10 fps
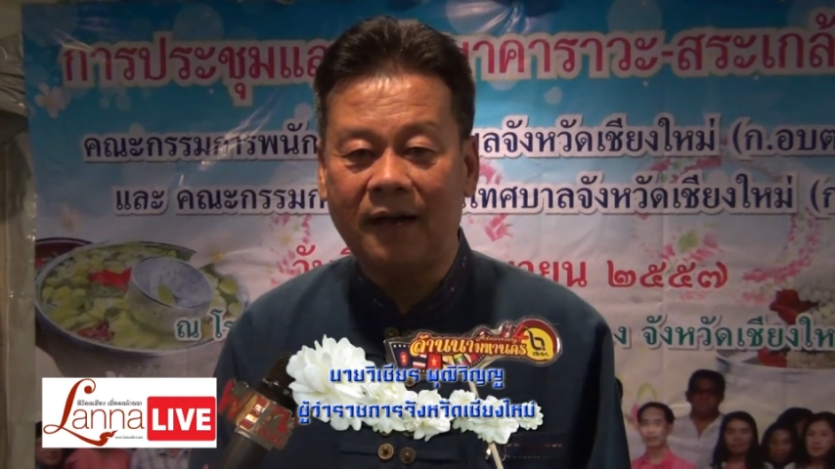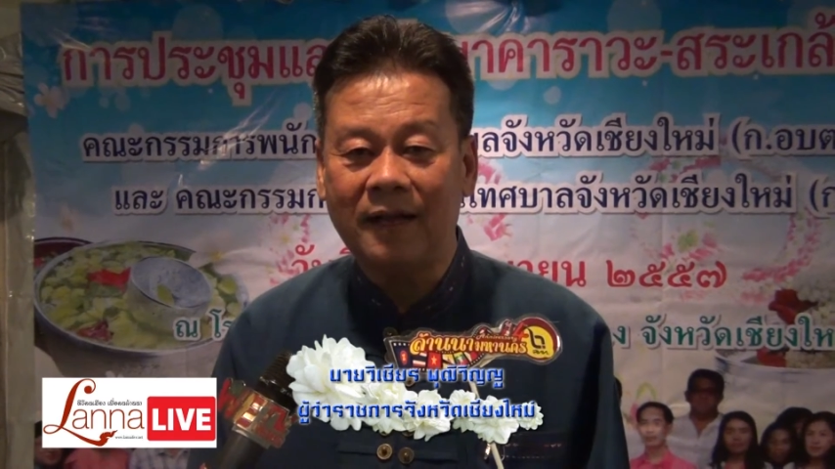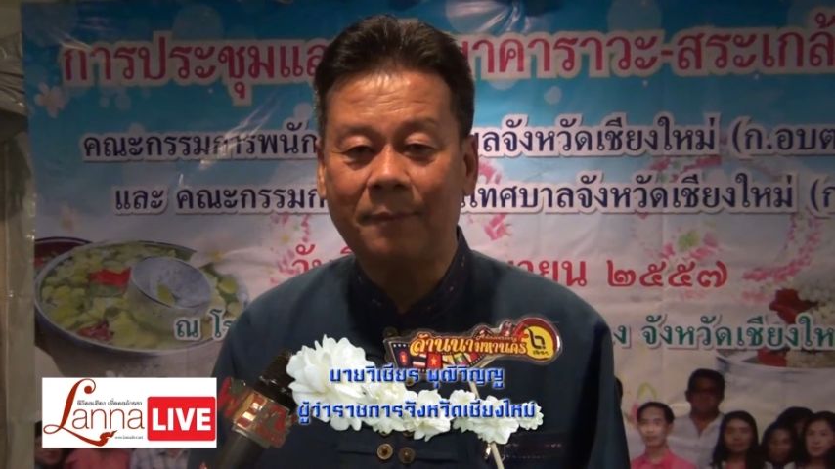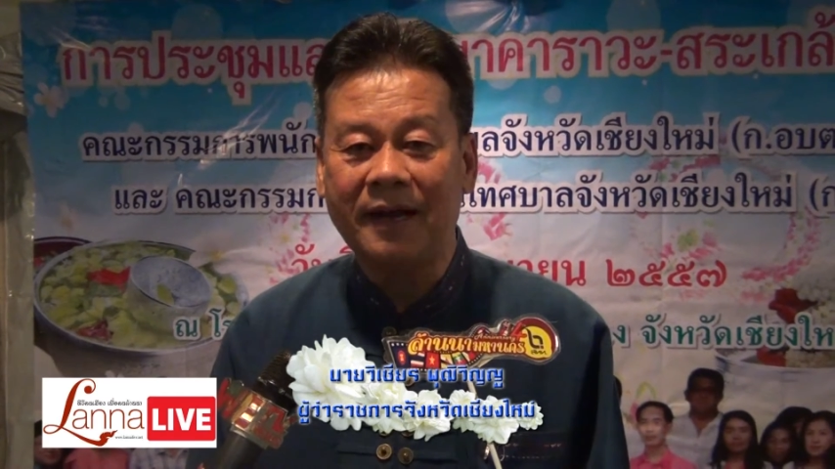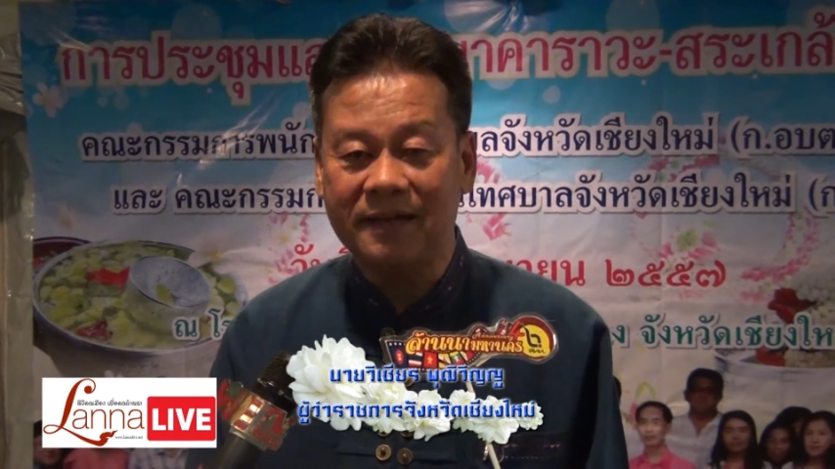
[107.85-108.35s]
ให้
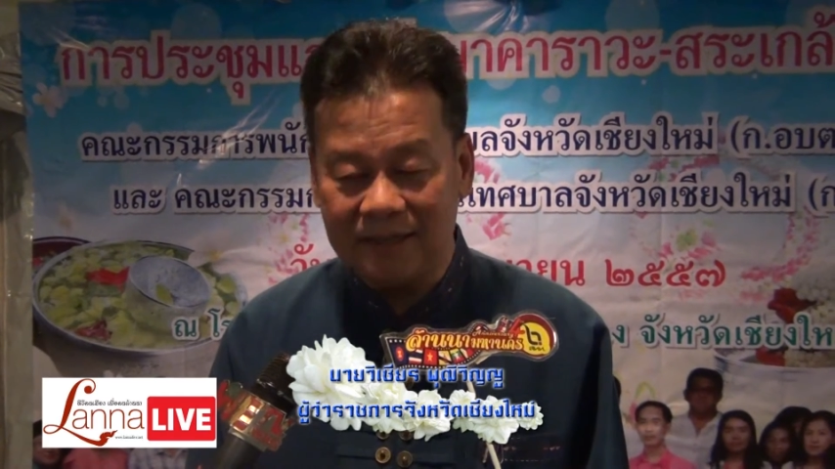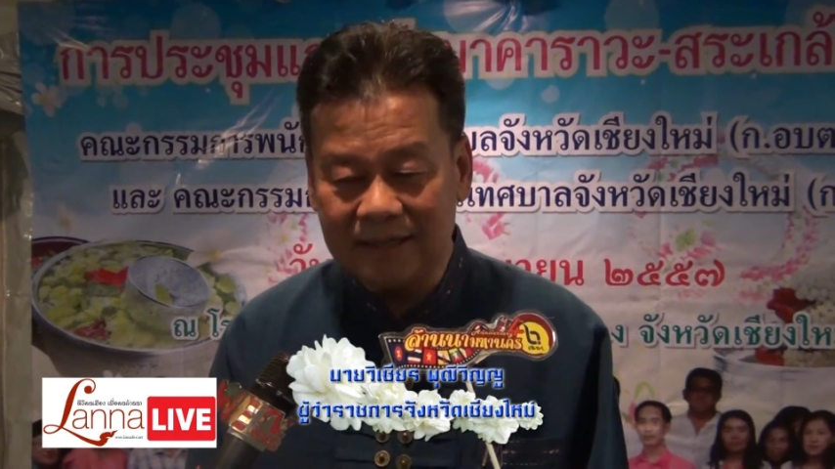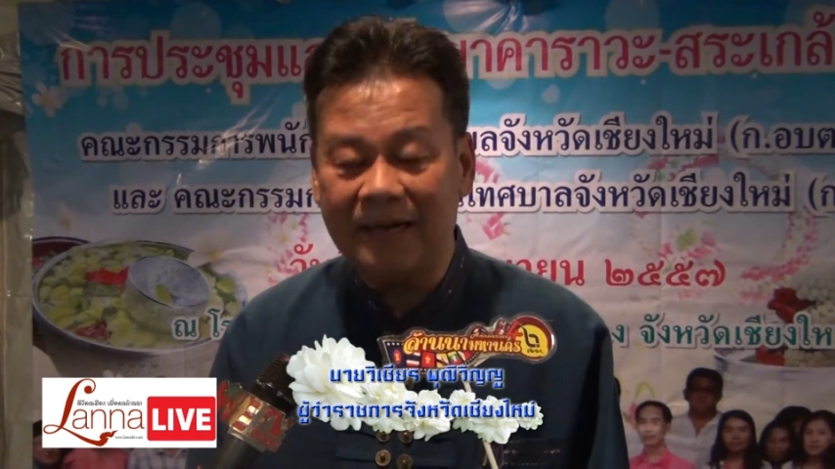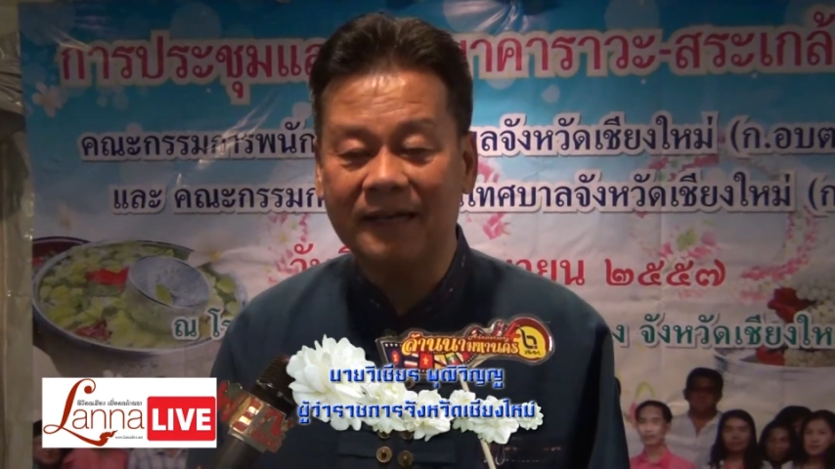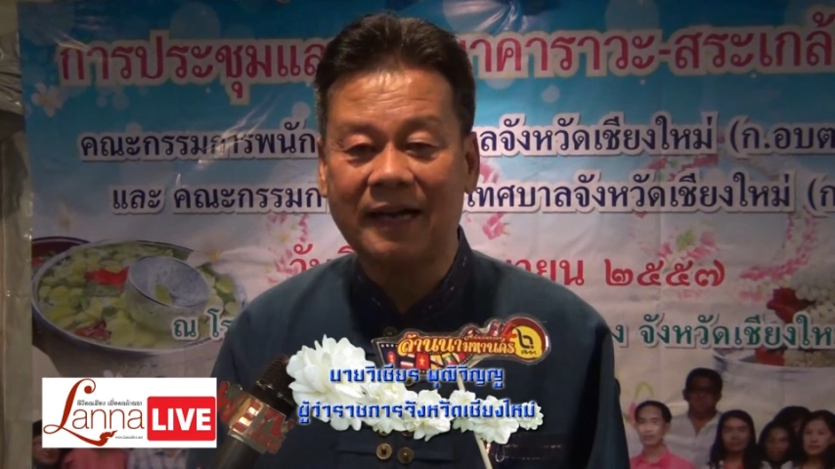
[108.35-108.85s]
อภัยซึ่
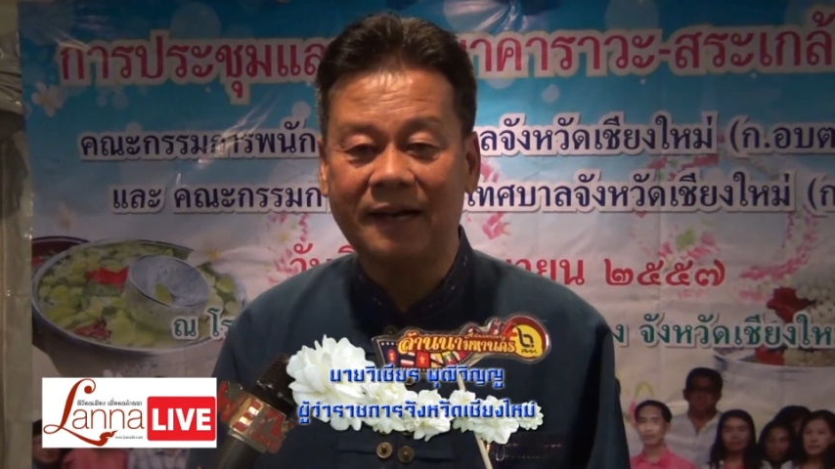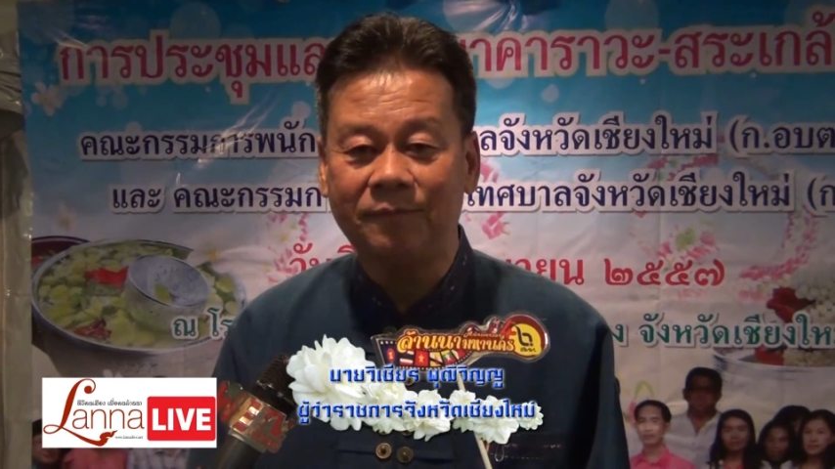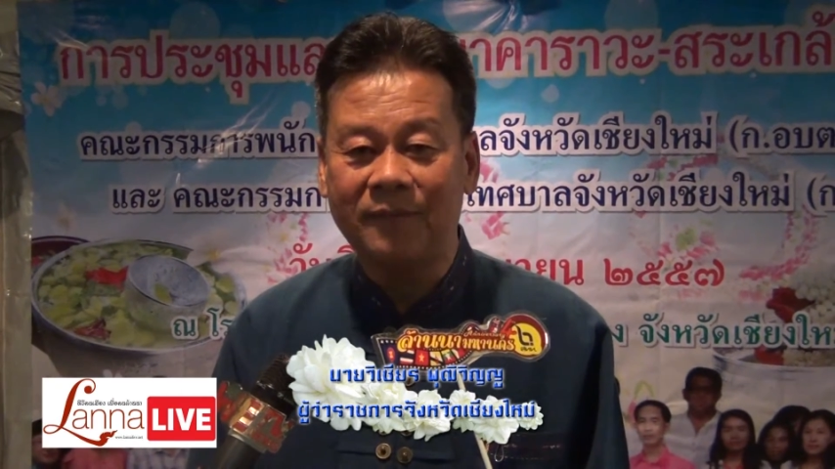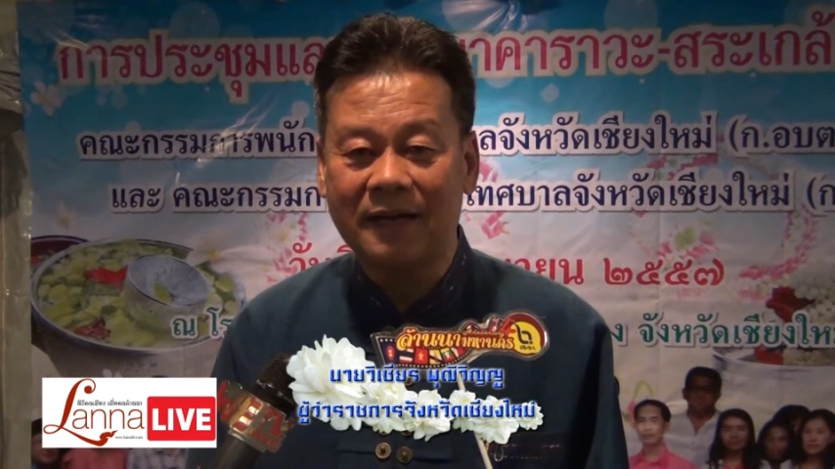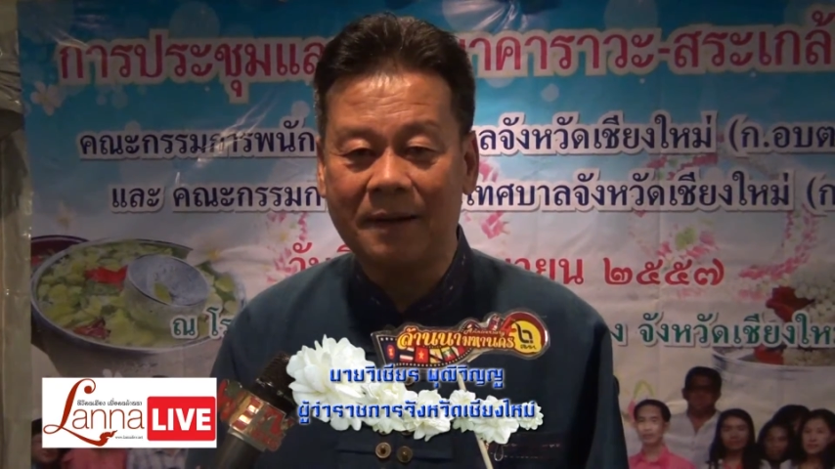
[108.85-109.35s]
งกันและกัน
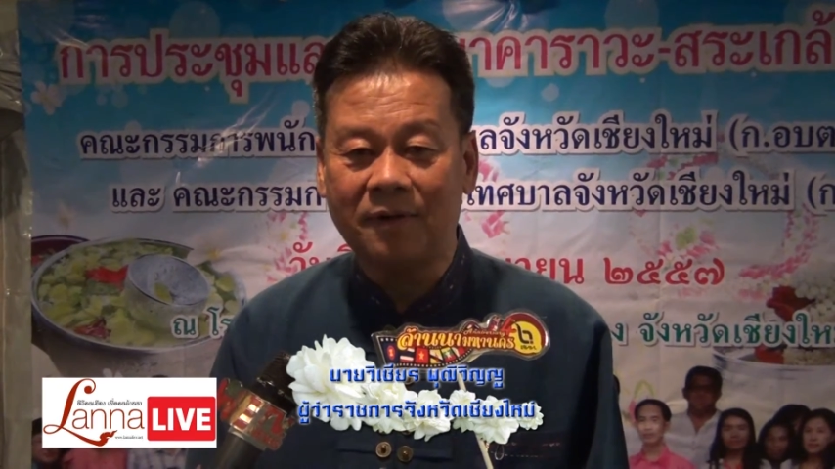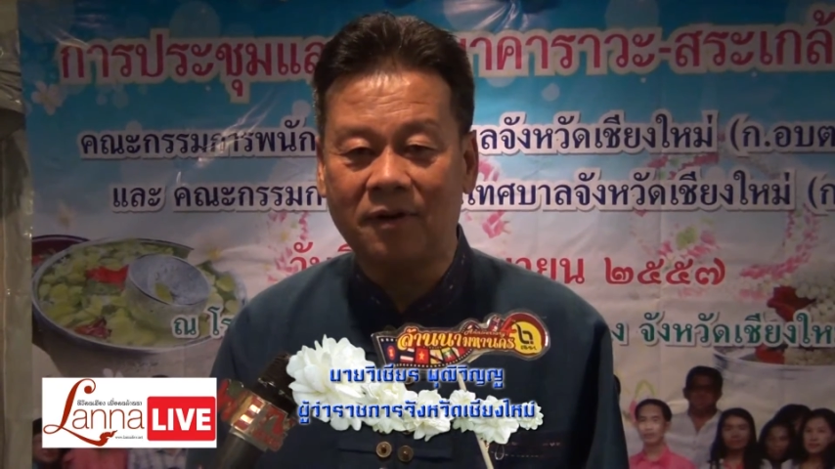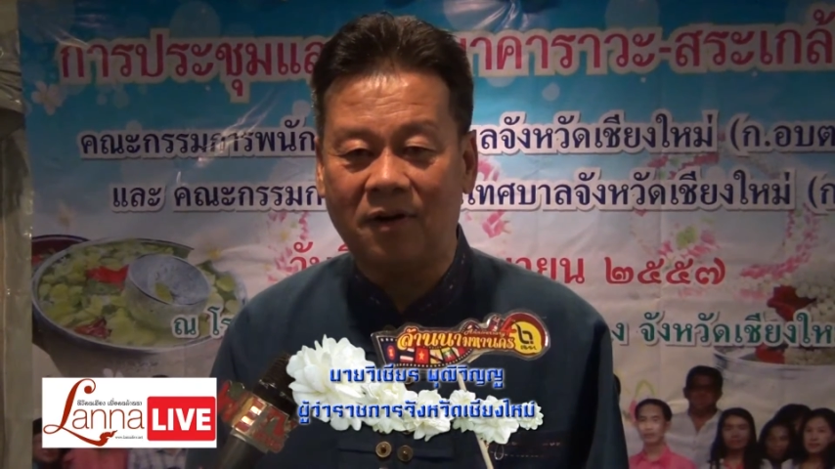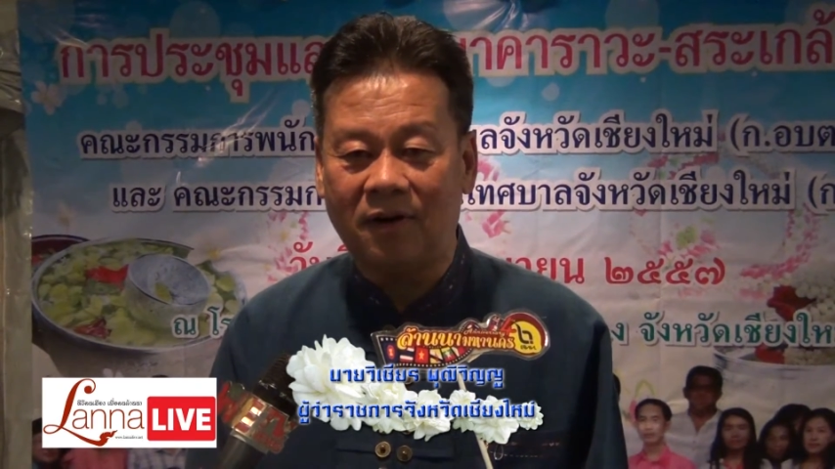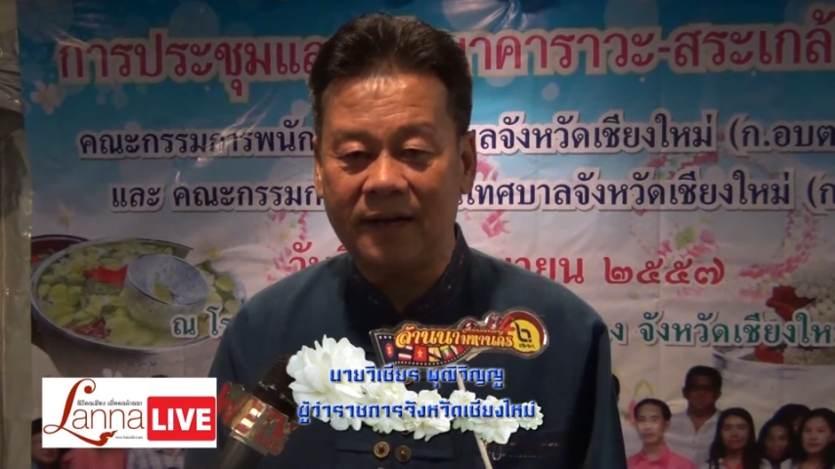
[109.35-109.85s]
นะครับ ก็
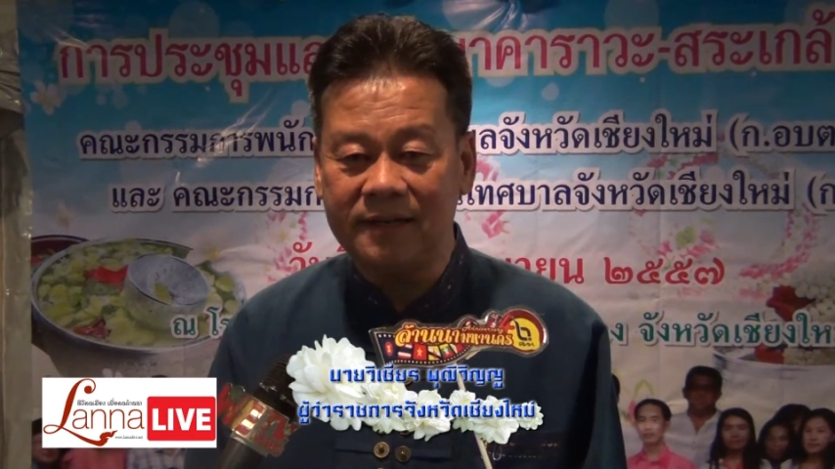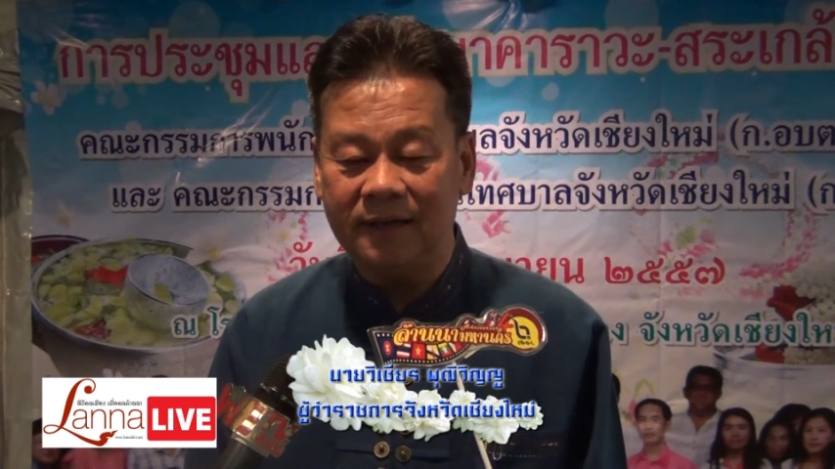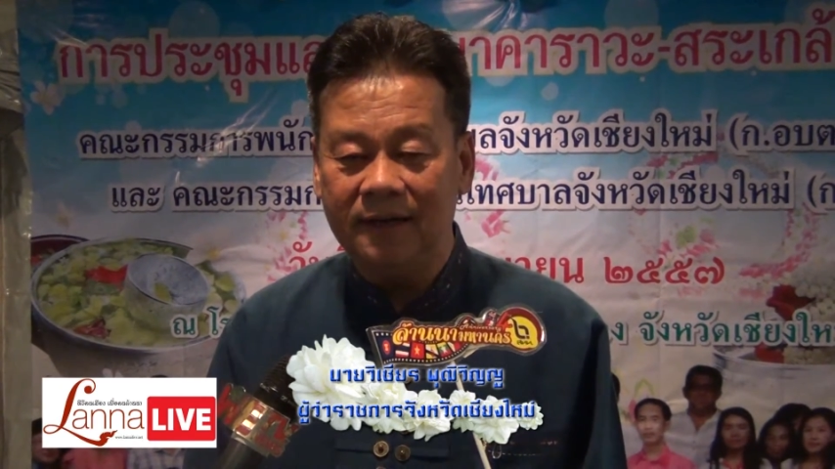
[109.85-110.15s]
ขอให้